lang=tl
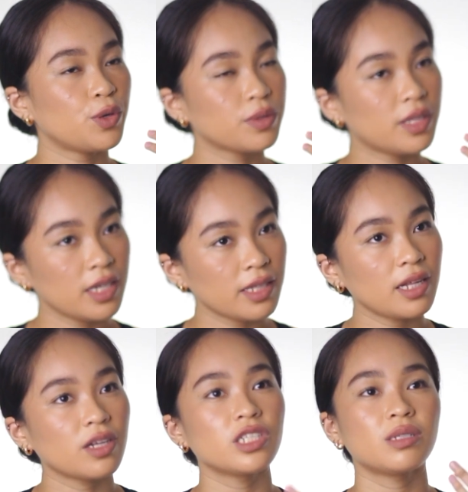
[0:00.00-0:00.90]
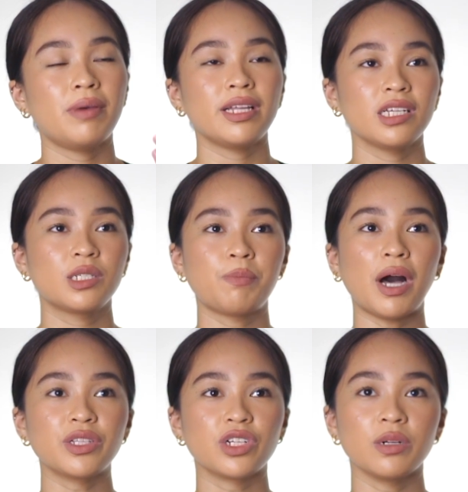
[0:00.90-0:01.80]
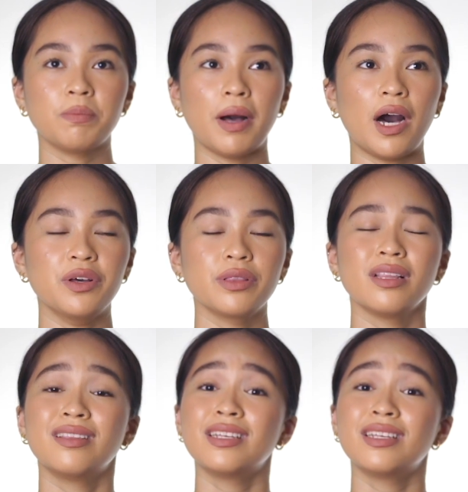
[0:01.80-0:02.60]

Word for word: Yung Detail Cosmetics Powder Pout,